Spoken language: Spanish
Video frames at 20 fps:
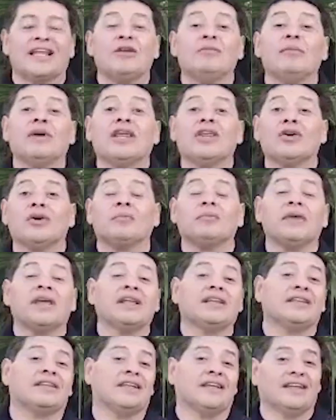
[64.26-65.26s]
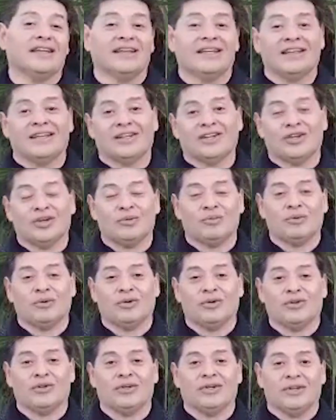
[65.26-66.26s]
del medio ambiente,
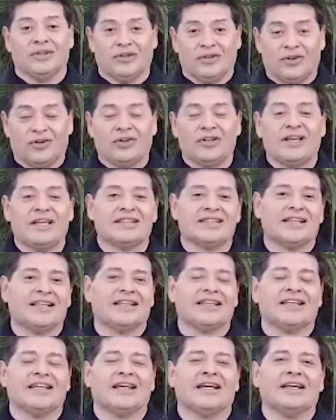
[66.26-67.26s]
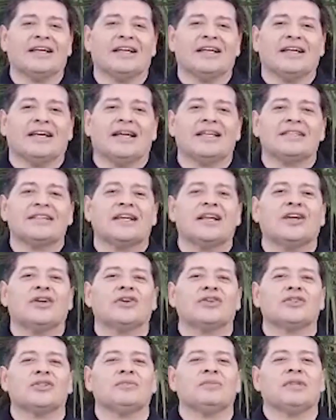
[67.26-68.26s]
como hoy es el día. Así que
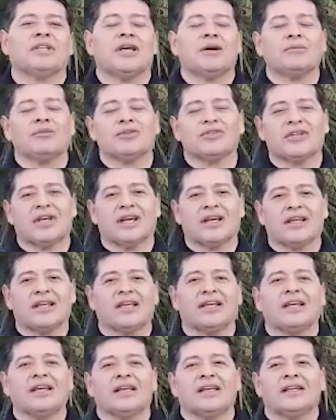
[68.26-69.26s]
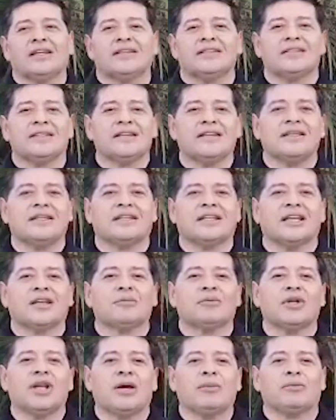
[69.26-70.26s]
los invitamos a que si
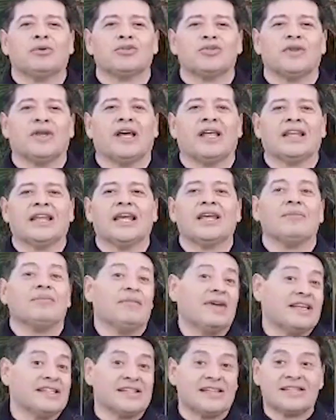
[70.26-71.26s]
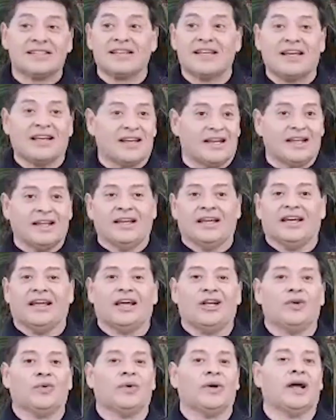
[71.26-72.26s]
tenemos la posibilidad de embellecer
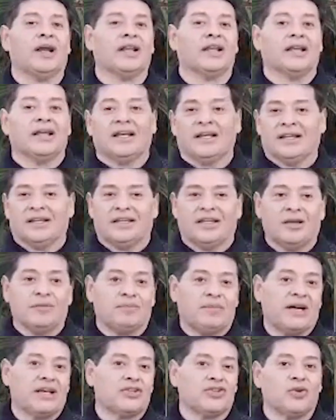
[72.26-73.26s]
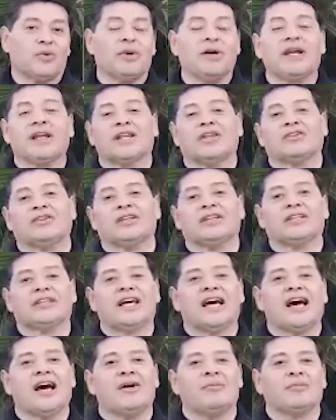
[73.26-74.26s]
el lugar de espacio verde donde
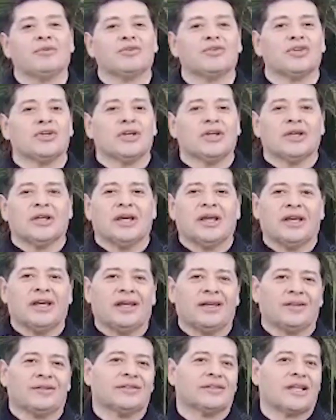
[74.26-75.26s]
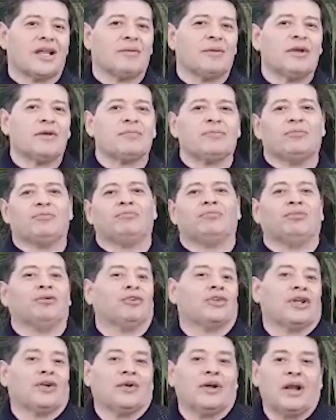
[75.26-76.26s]
estamos, eh, tal vez
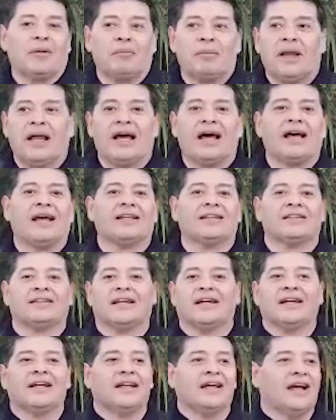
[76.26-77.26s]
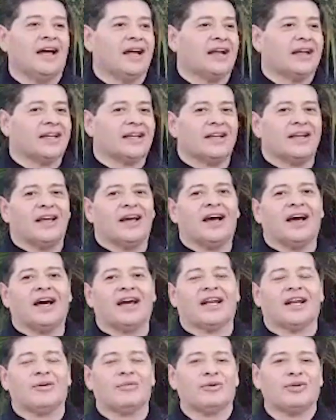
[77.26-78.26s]
poder una planta,
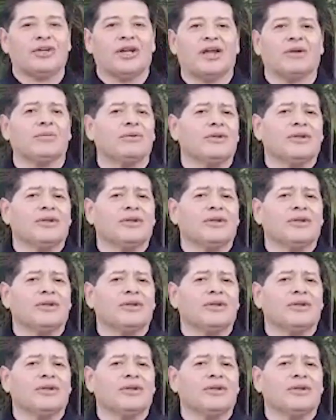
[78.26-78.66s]
arreglar, abonar,